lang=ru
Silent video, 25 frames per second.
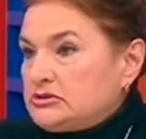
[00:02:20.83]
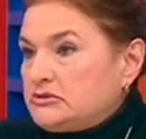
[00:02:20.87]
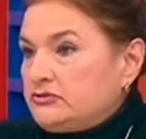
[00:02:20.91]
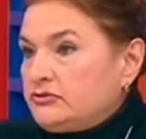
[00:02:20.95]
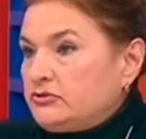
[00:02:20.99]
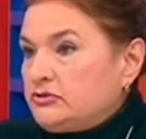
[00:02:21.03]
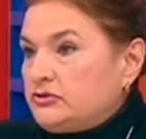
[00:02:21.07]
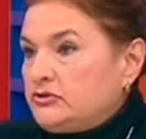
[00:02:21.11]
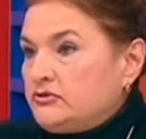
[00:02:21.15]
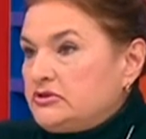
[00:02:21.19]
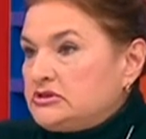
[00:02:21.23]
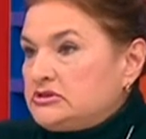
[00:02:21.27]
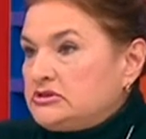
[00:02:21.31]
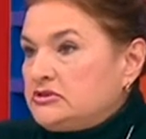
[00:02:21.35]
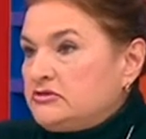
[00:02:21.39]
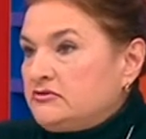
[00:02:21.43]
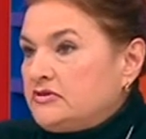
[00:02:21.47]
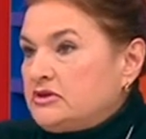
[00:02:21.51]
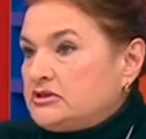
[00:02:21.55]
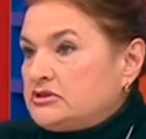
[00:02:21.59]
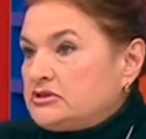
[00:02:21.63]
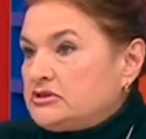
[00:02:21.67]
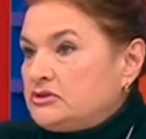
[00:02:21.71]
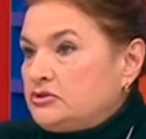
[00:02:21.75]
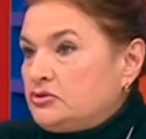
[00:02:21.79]

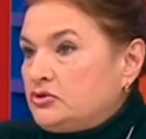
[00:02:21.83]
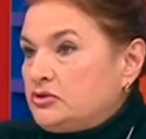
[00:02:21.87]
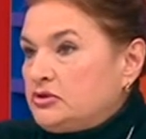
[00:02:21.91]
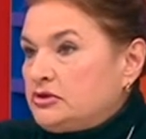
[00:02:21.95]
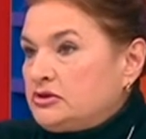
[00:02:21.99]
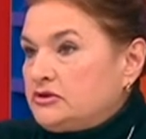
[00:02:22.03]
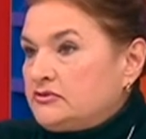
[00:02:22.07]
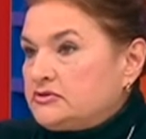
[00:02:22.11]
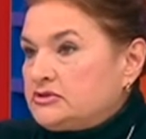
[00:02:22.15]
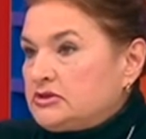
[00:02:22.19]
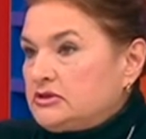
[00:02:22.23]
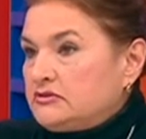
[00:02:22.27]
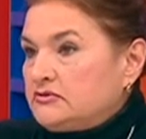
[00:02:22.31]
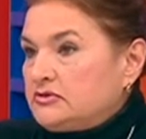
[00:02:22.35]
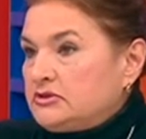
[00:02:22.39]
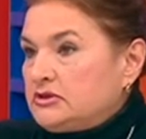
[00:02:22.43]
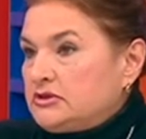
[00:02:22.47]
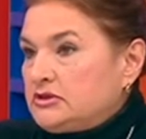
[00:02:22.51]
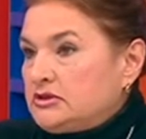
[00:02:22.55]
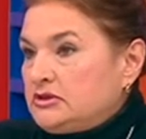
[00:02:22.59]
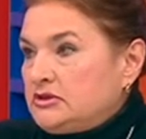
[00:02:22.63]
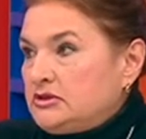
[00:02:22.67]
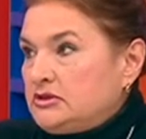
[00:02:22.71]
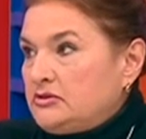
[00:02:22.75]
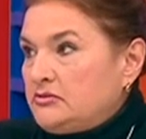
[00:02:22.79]
220 долларов за
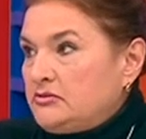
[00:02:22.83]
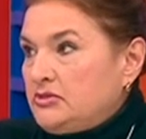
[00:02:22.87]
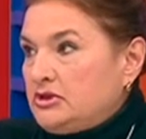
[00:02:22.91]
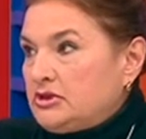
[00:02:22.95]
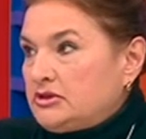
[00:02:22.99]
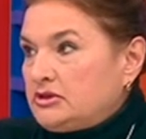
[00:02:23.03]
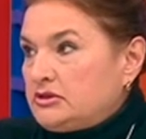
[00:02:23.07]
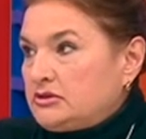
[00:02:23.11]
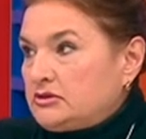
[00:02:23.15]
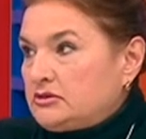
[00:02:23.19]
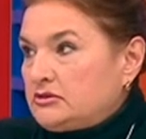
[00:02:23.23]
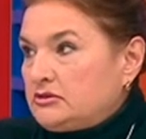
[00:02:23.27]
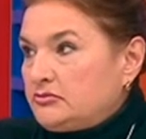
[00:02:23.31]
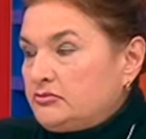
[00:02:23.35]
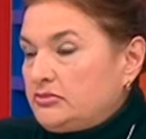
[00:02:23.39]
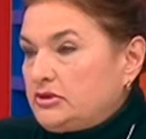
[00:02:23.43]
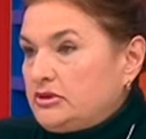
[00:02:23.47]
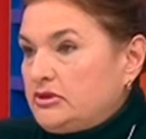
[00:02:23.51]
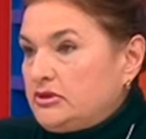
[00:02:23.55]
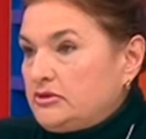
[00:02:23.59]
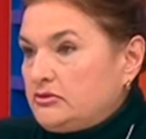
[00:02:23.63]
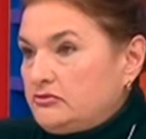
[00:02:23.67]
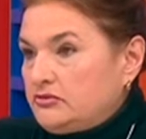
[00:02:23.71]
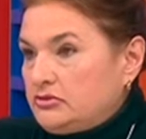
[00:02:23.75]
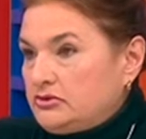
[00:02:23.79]
квадратный метр
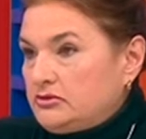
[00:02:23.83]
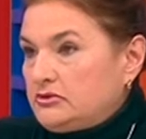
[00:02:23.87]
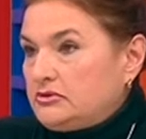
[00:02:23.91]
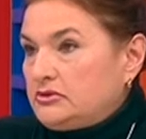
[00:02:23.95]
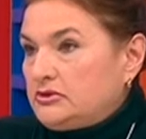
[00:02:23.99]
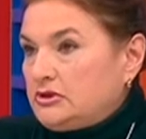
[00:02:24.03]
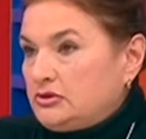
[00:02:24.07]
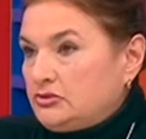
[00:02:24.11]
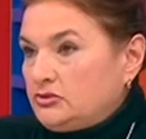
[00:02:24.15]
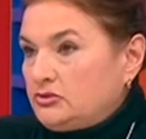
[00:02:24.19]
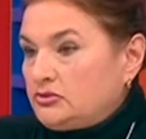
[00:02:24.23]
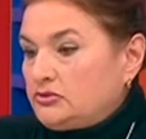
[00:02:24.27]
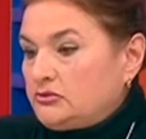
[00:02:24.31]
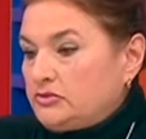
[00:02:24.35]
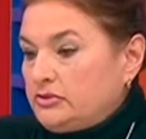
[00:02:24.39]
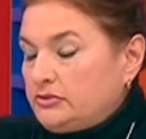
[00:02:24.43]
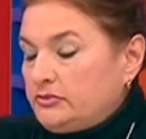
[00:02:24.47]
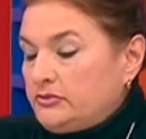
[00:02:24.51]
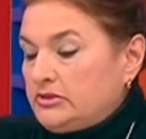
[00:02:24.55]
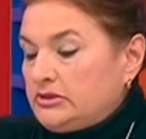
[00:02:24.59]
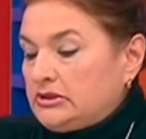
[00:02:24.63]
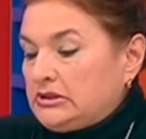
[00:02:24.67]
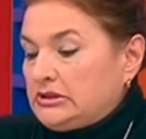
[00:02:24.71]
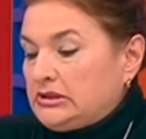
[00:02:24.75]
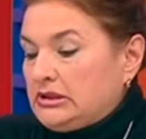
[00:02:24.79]
на тот
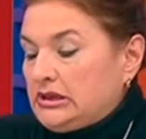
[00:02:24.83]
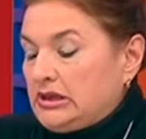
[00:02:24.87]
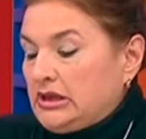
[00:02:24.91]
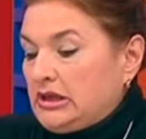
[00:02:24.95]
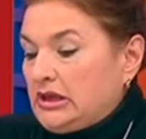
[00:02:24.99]
момент.